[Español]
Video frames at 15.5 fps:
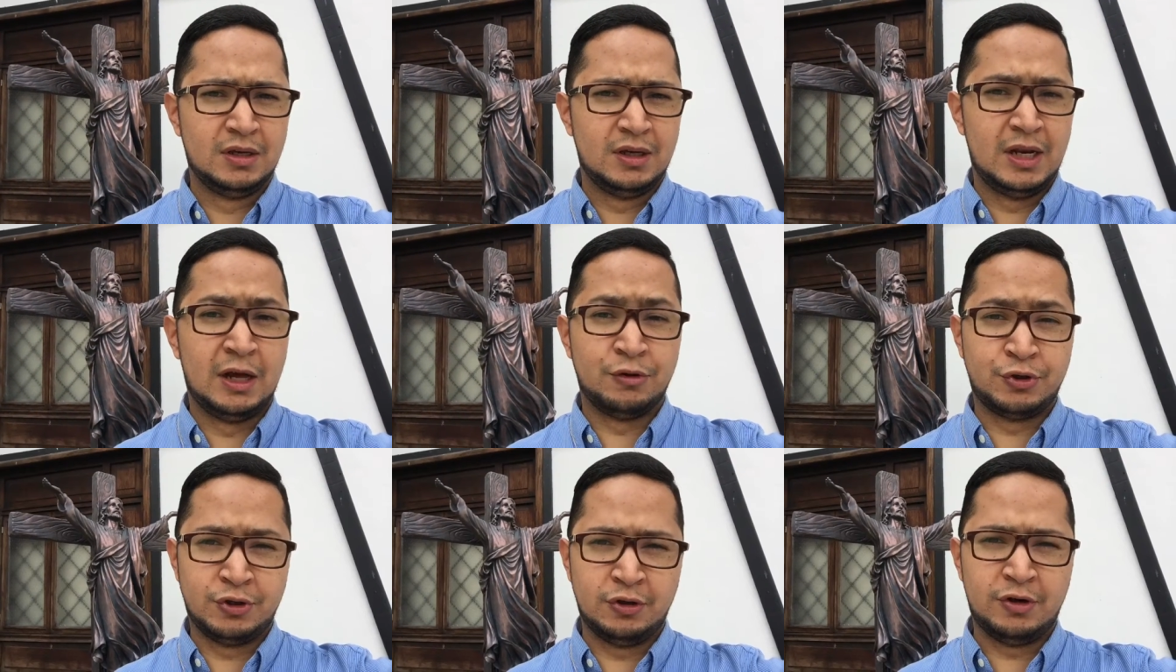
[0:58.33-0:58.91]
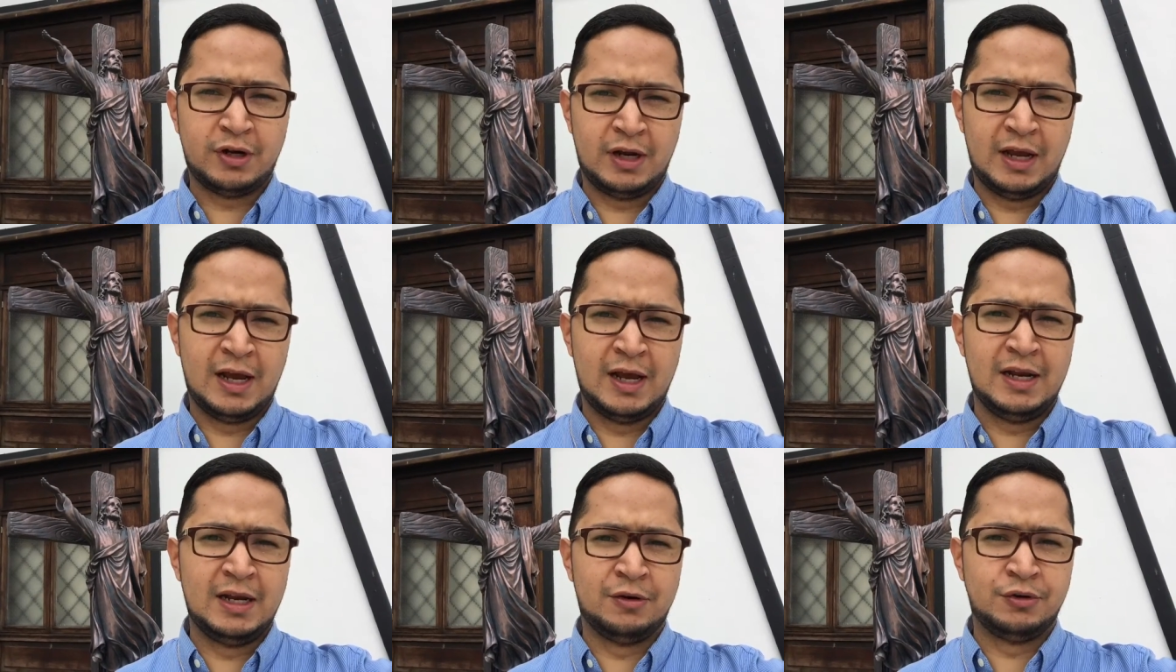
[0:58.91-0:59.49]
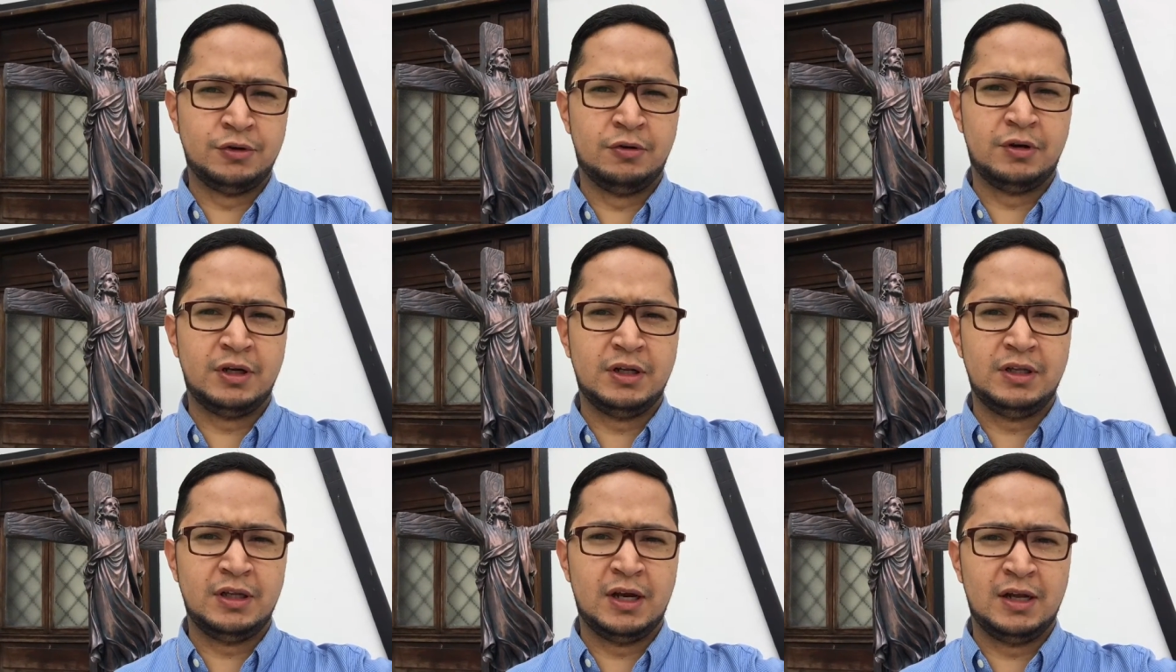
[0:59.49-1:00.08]
la opción real, la opción
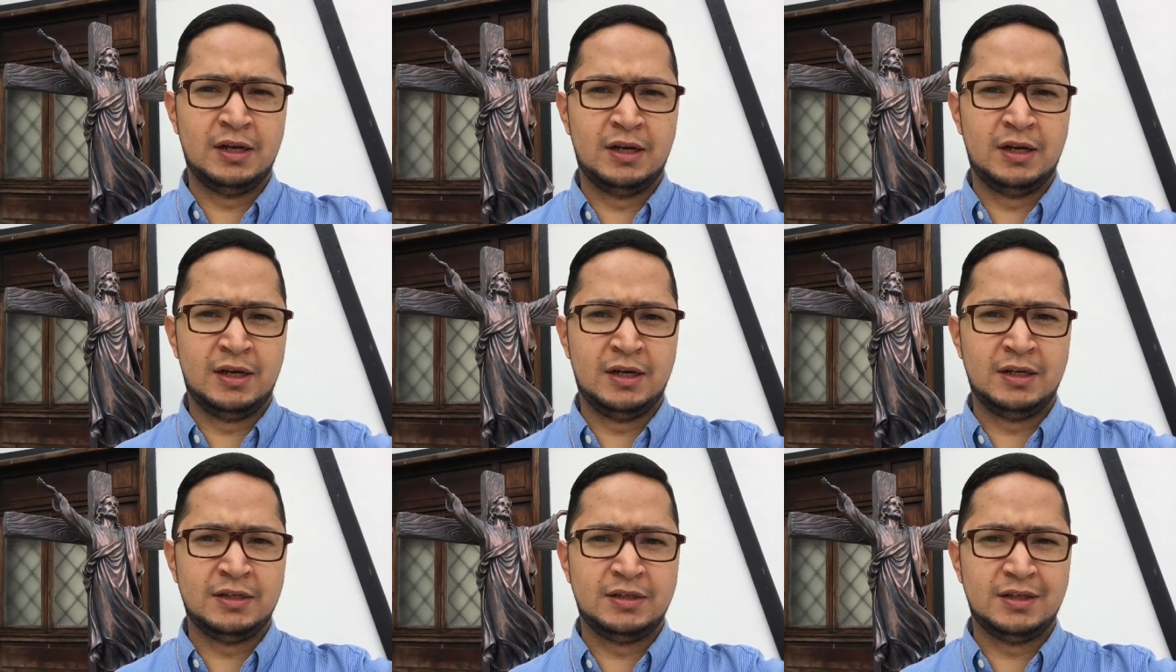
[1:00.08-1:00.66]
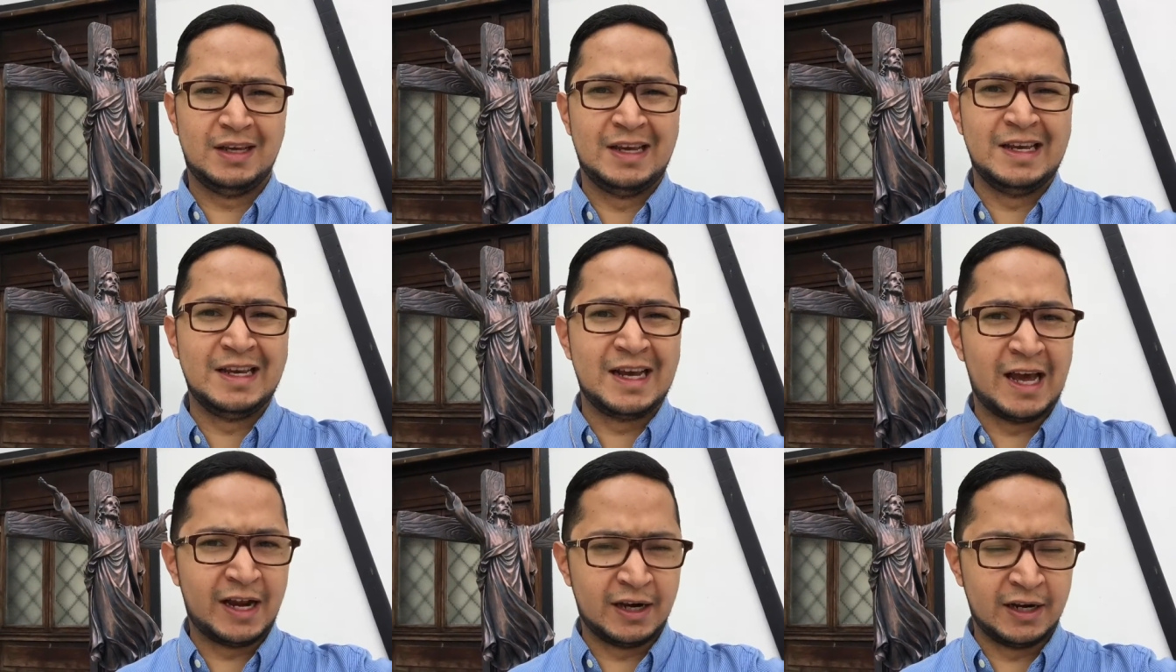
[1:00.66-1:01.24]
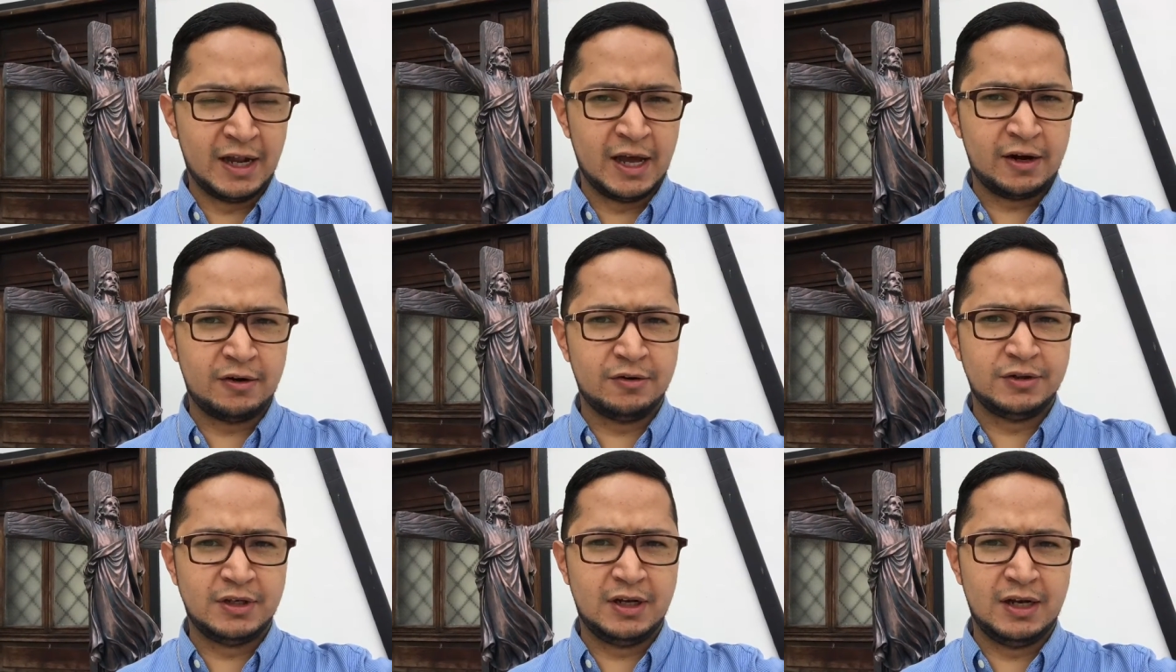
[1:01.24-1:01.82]
cristiana es
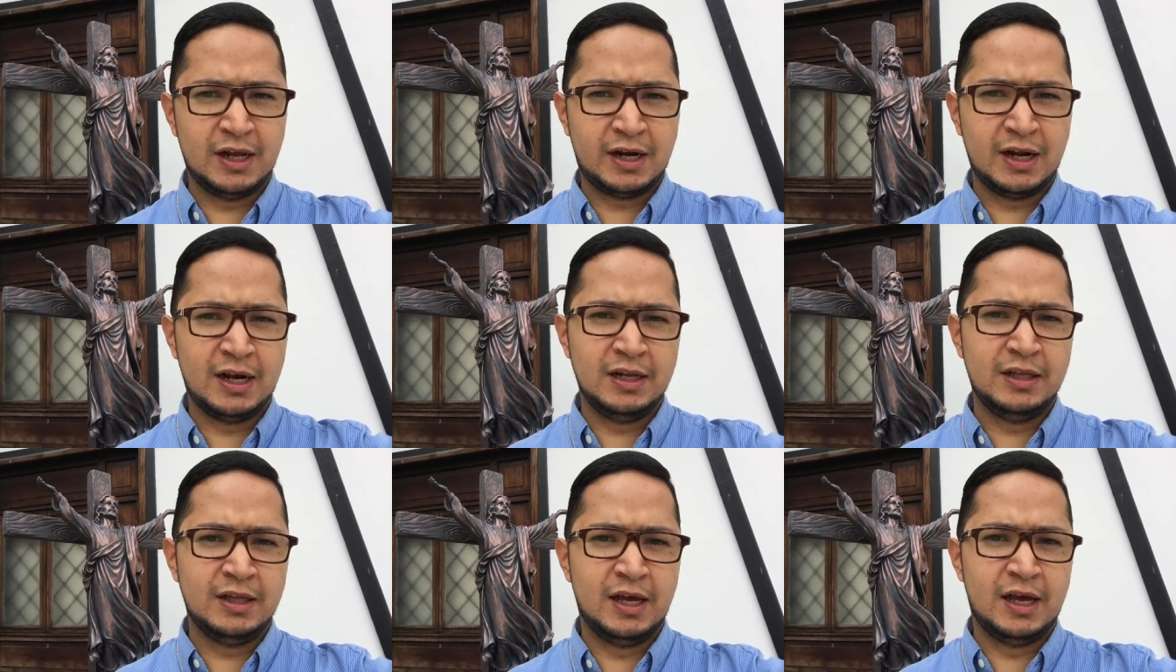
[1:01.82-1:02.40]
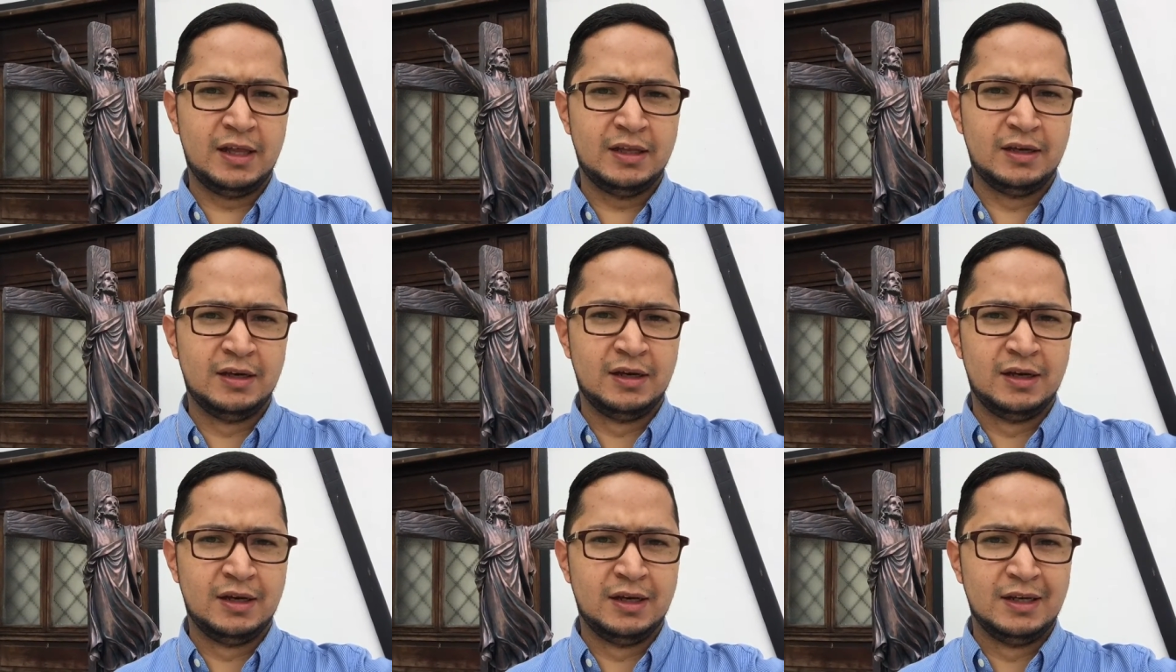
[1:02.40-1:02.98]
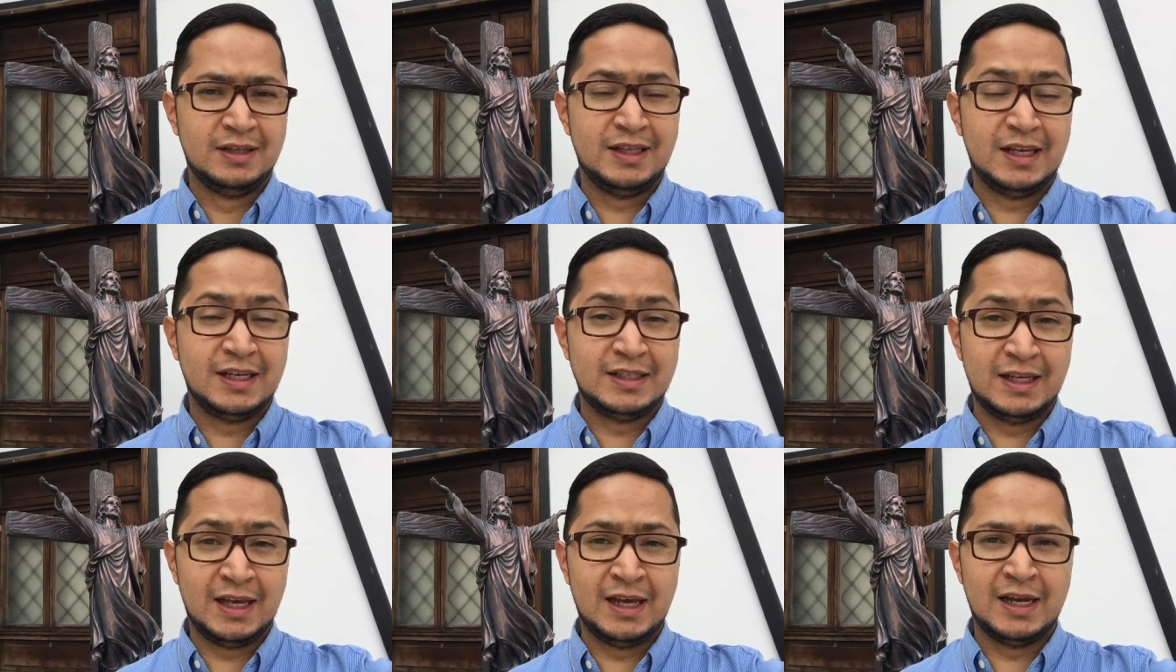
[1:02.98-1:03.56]
encarnarnos en la realidad
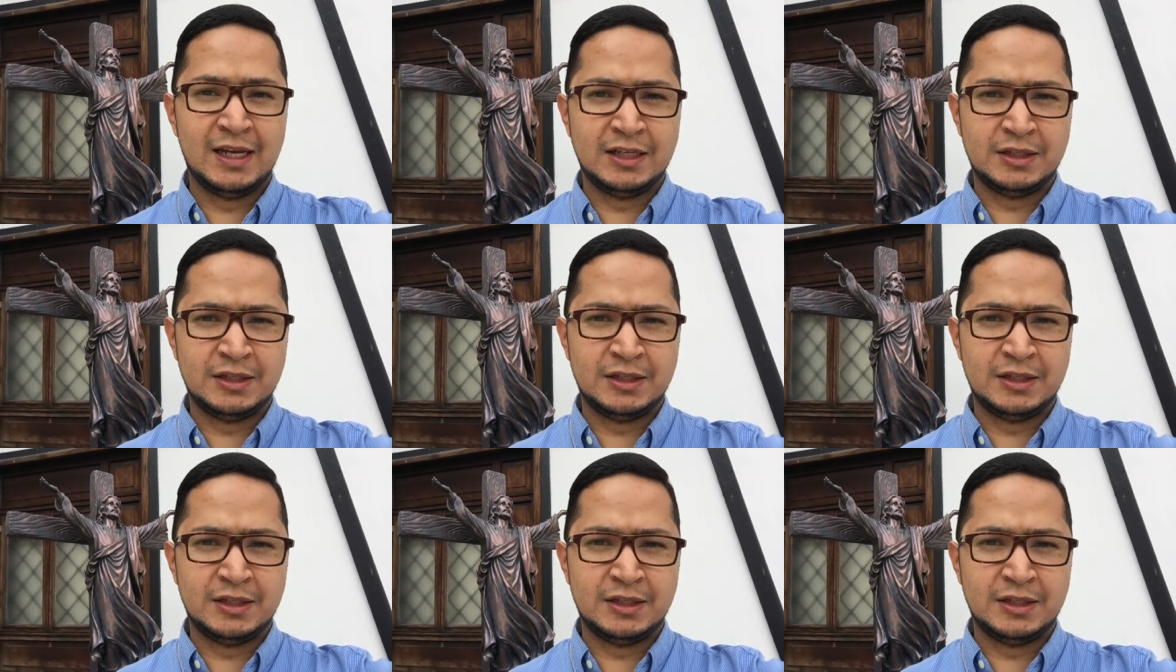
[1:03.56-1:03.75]
desde el